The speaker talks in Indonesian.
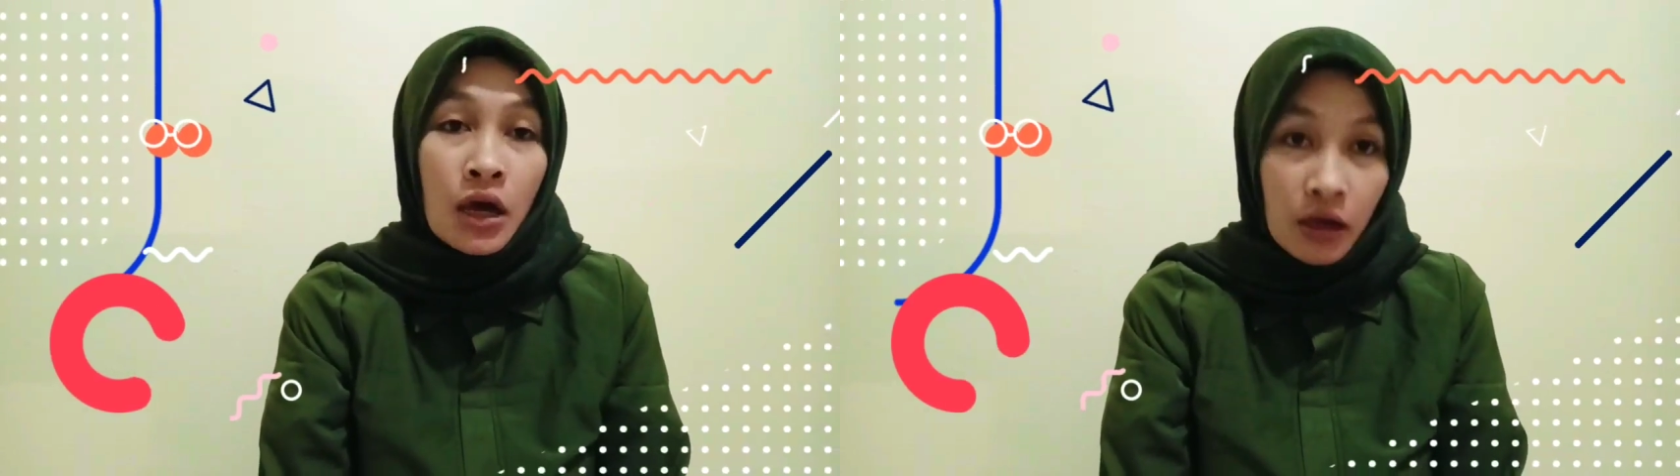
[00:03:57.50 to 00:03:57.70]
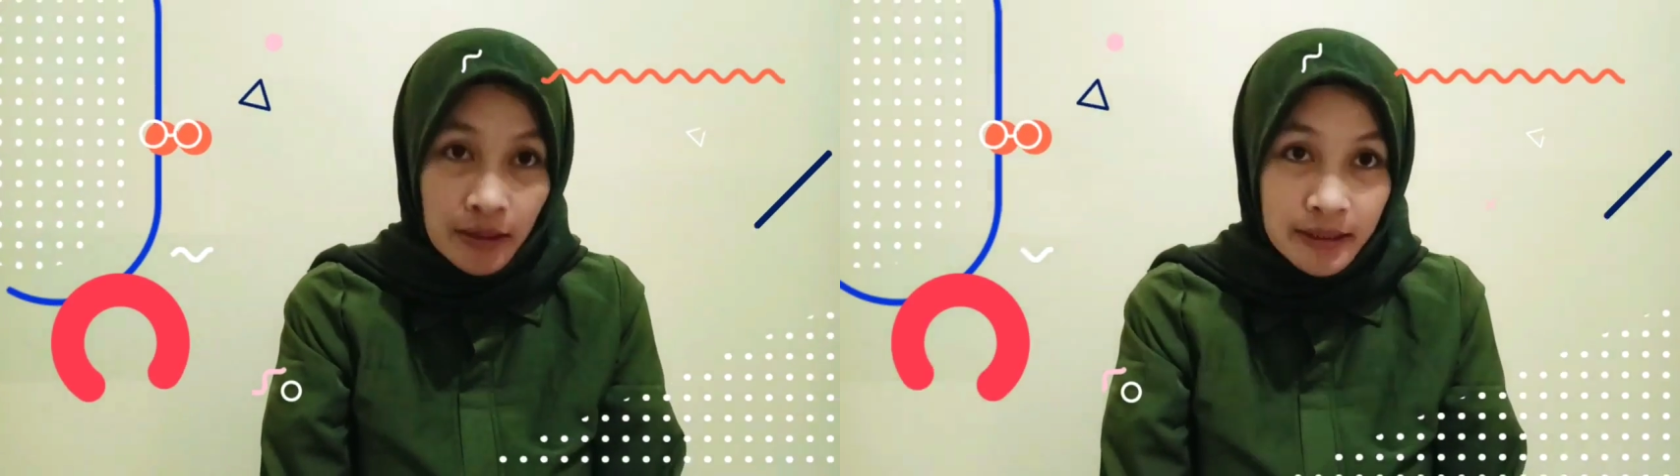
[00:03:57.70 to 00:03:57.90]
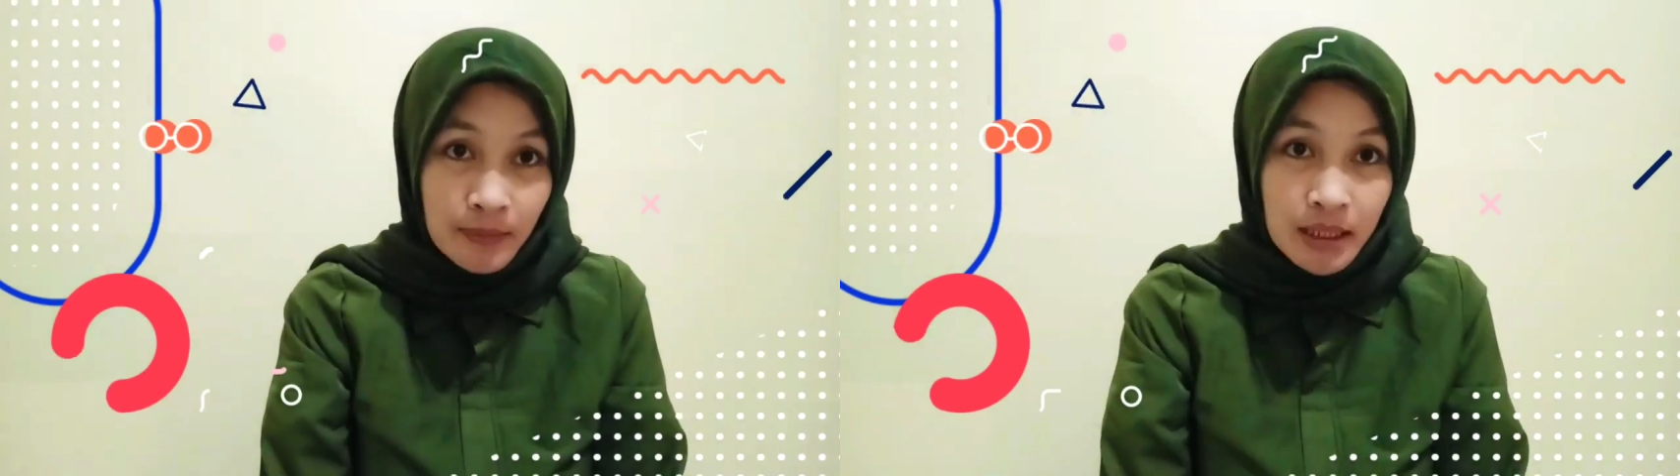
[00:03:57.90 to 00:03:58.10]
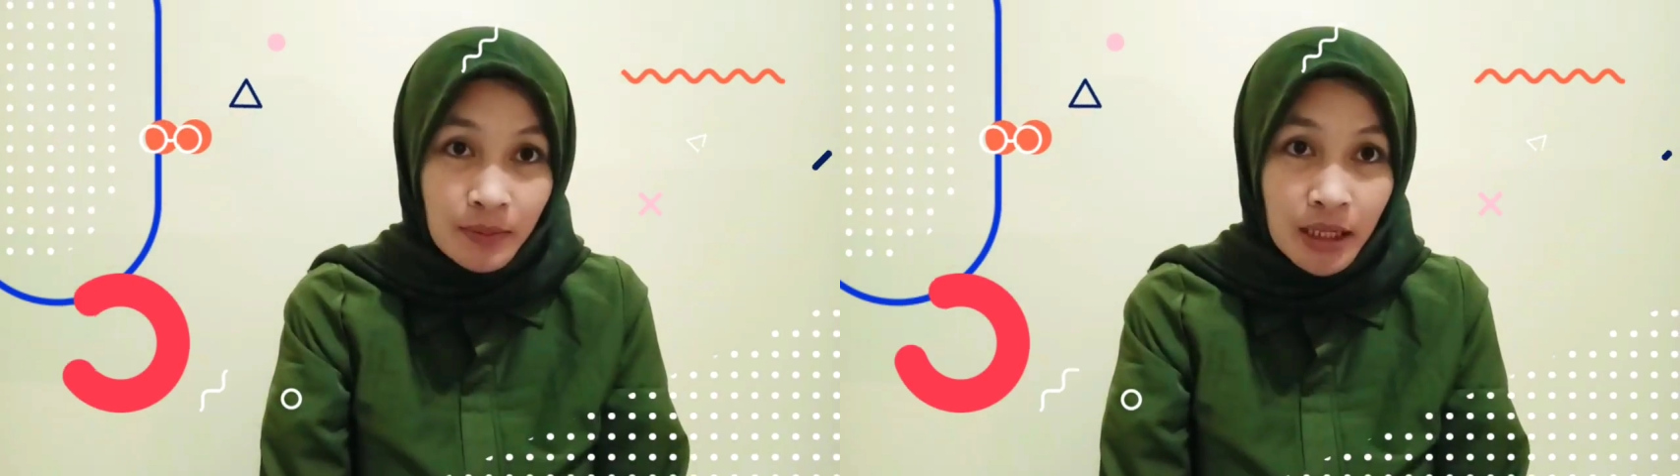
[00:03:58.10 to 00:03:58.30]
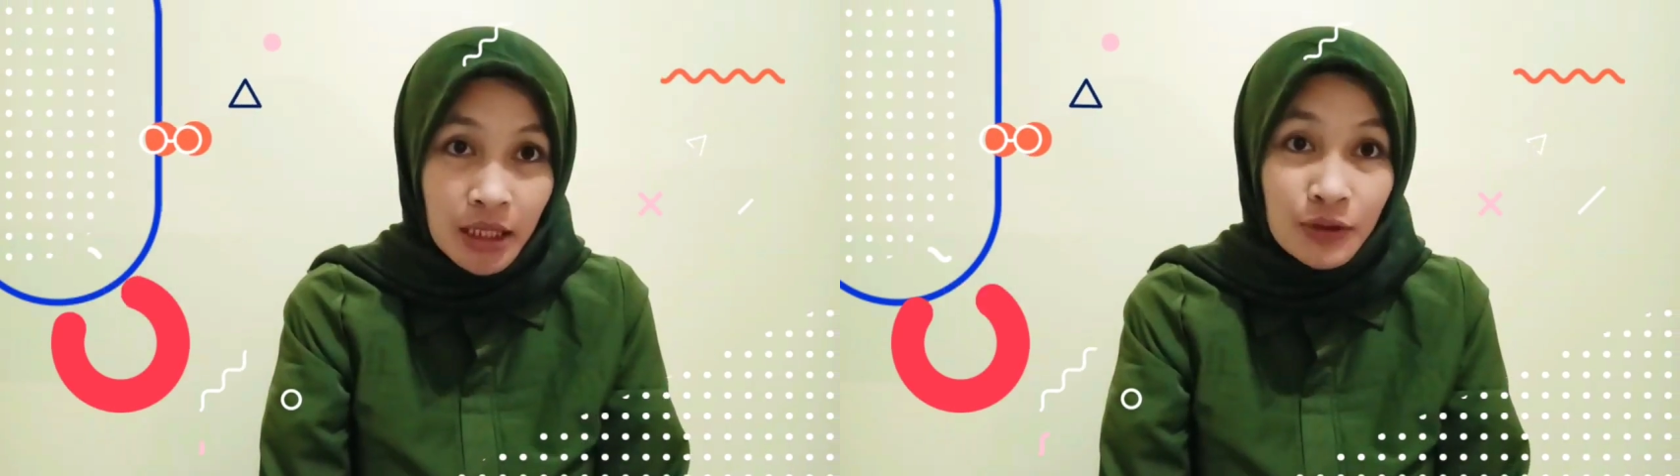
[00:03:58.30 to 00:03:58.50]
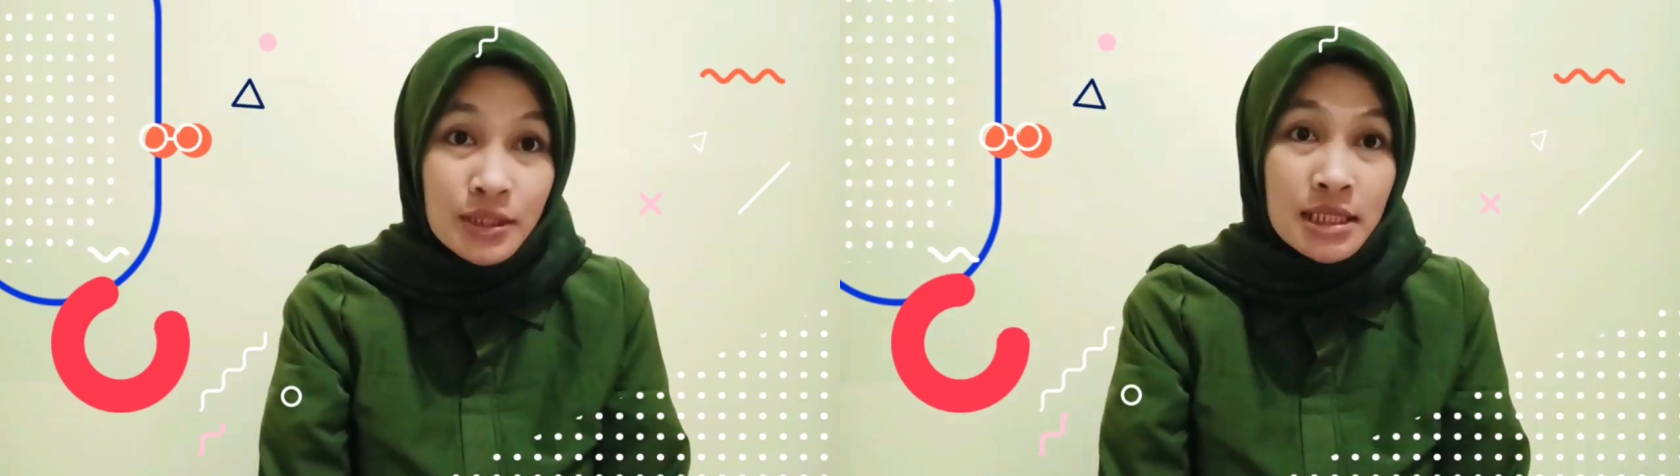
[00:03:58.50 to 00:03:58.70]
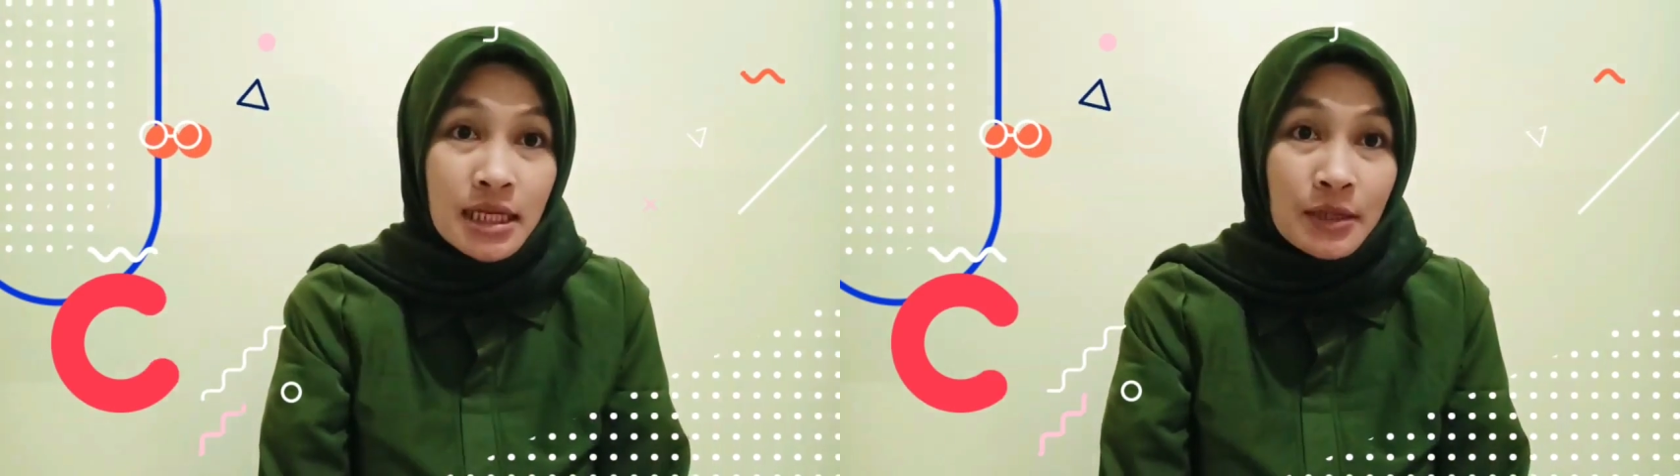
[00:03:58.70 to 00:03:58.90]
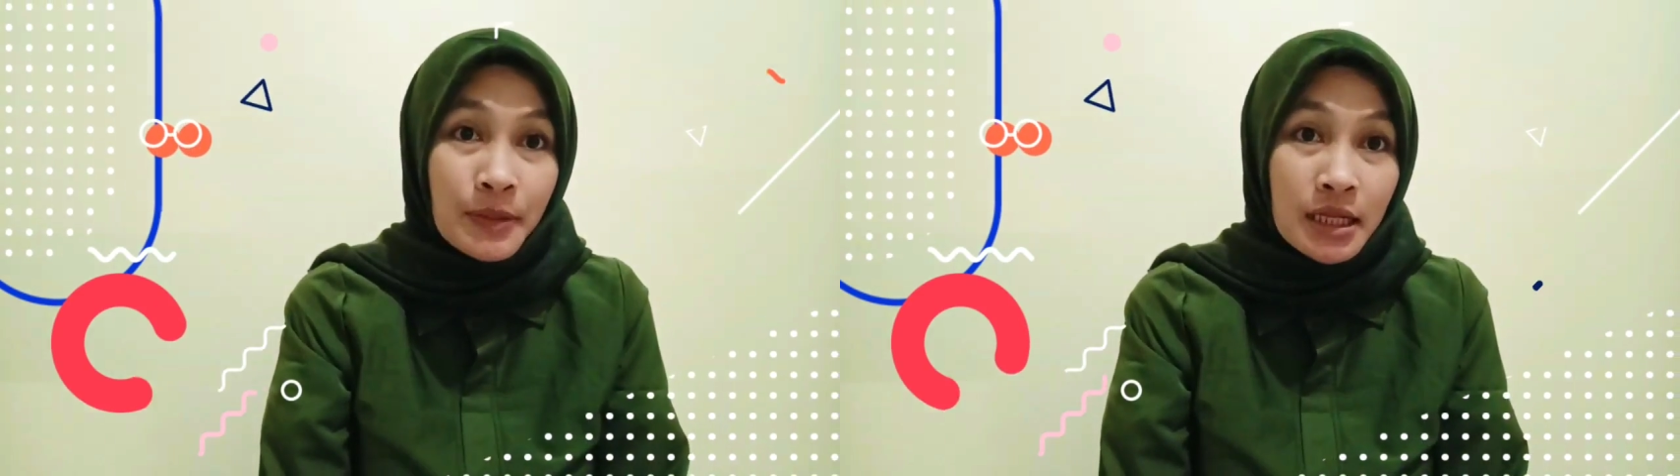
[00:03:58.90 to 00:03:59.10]
Oke teman-teman itu
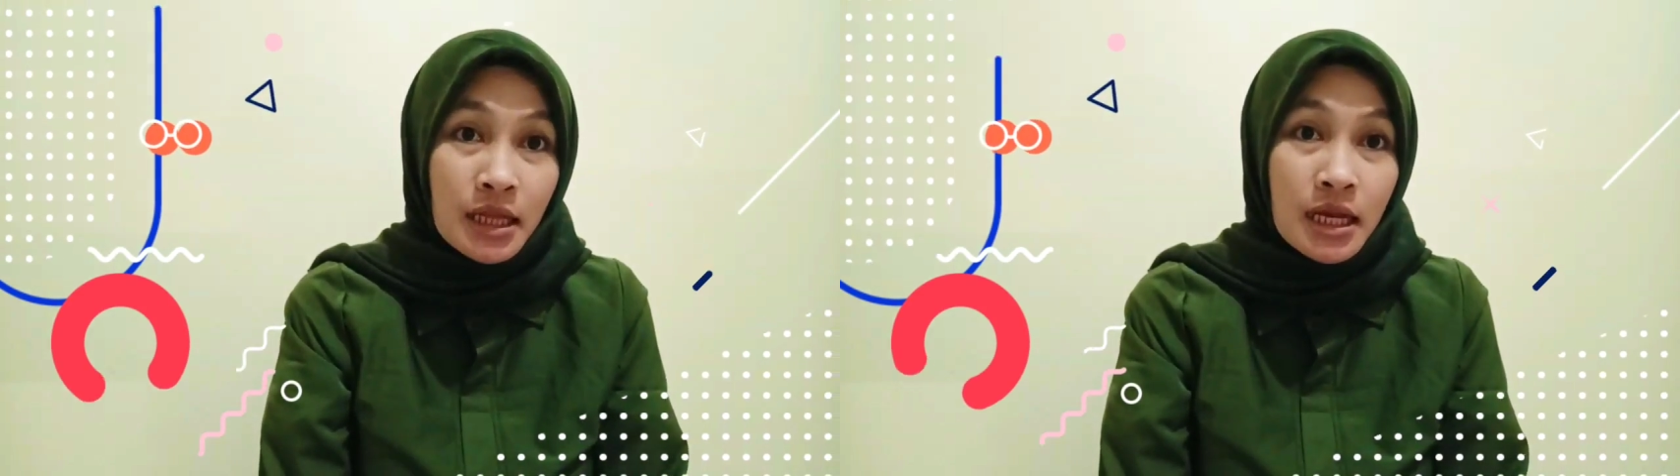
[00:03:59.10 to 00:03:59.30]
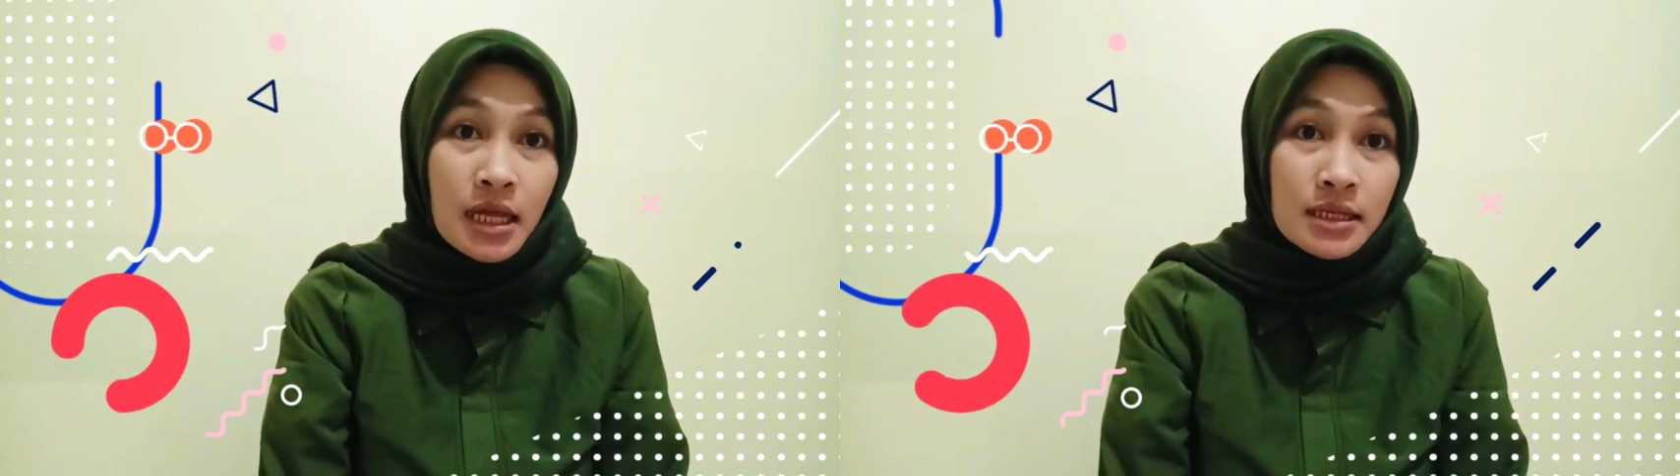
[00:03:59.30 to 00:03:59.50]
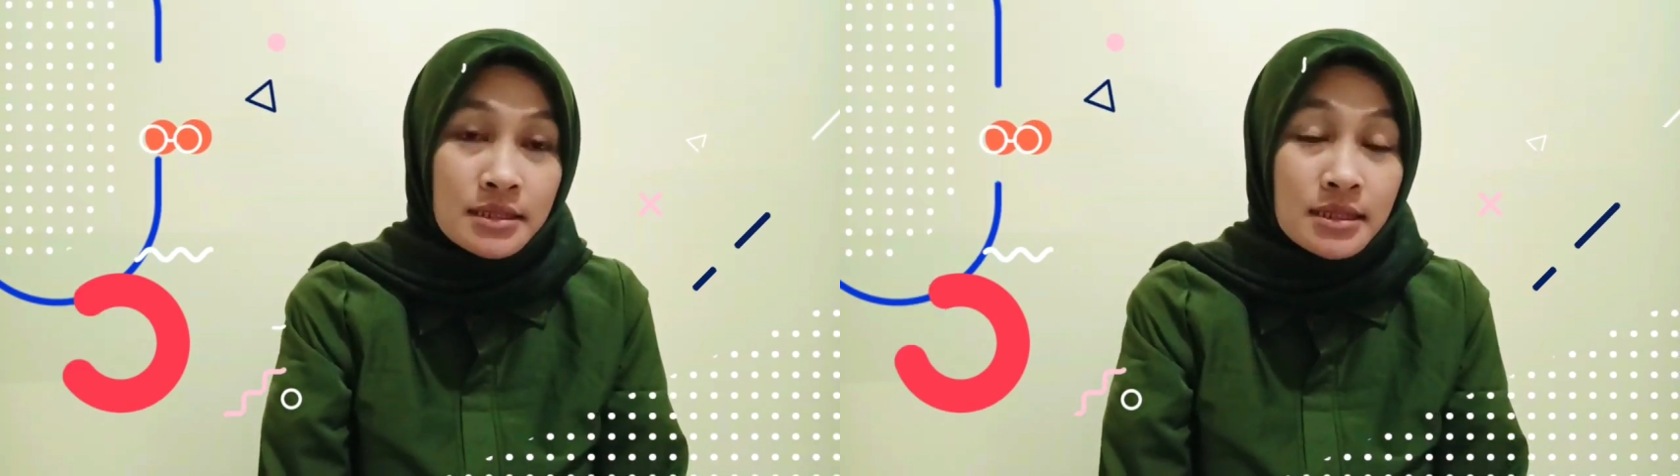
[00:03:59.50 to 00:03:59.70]
sedikit berita dari